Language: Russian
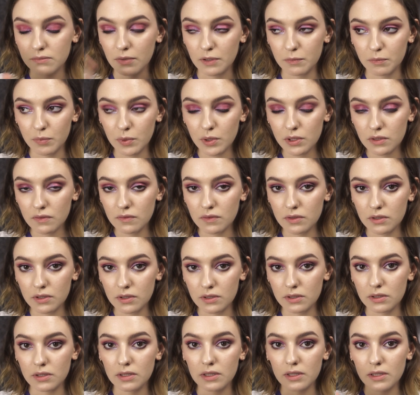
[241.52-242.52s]

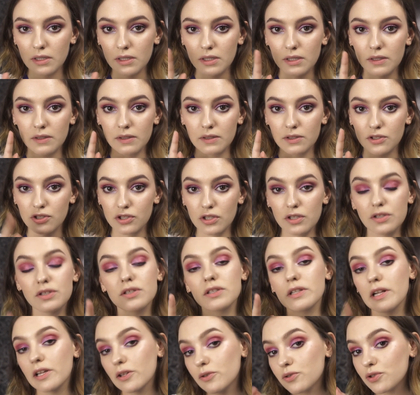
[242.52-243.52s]
подписывайтесь и ждите
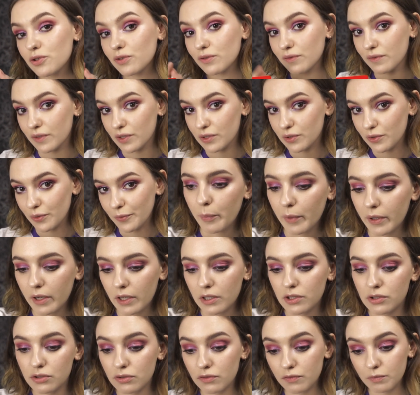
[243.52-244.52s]
следующего видео.
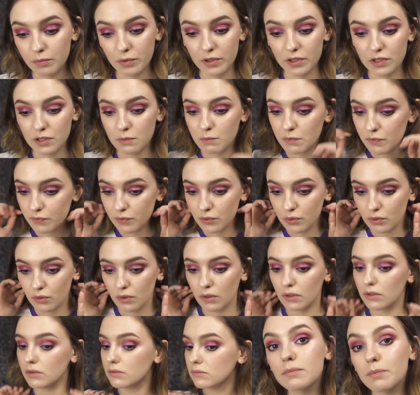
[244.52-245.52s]
Пока что, в принципе,
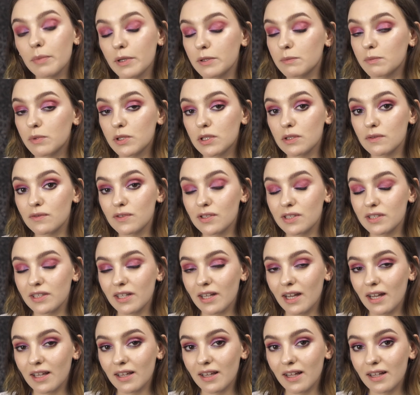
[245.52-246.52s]
все. Подписывайтесь
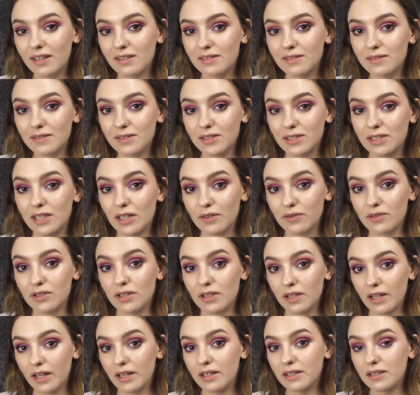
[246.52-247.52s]
на канал,
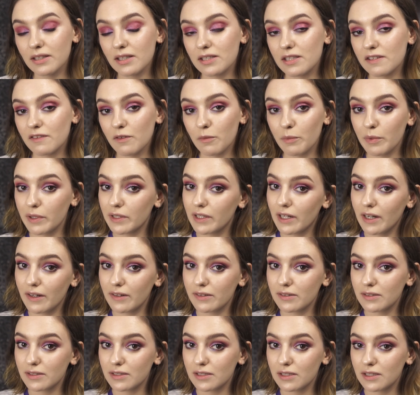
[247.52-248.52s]
ставьте лайк, если вам
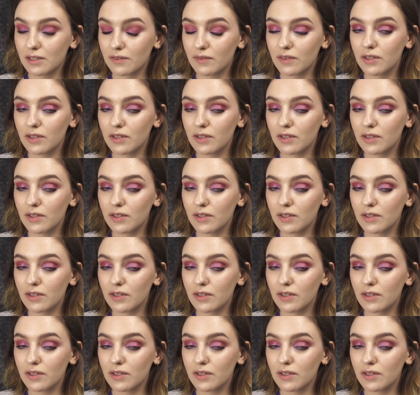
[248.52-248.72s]
понравилось это